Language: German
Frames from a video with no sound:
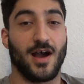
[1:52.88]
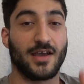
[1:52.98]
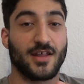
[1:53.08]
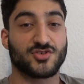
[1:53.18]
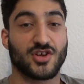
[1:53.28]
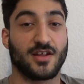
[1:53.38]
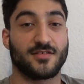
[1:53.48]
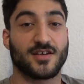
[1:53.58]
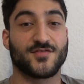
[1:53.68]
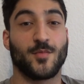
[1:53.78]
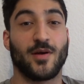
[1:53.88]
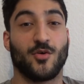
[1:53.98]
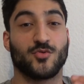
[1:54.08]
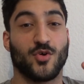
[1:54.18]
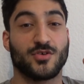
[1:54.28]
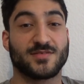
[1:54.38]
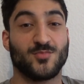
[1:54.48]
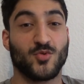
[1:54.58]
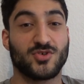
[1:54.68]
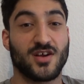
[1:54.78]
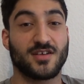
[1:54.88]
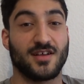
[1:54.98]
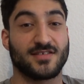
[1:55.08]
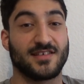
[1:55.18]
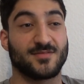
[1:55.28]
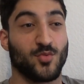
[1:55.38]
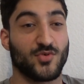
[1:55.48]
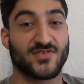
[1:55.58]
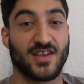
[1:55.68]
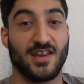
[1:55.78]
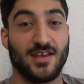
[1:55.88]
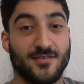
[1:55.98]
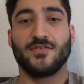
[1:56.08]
Ein anstrengender Tag ist vorbei und heute ist Montag, das heißt Brusttraining.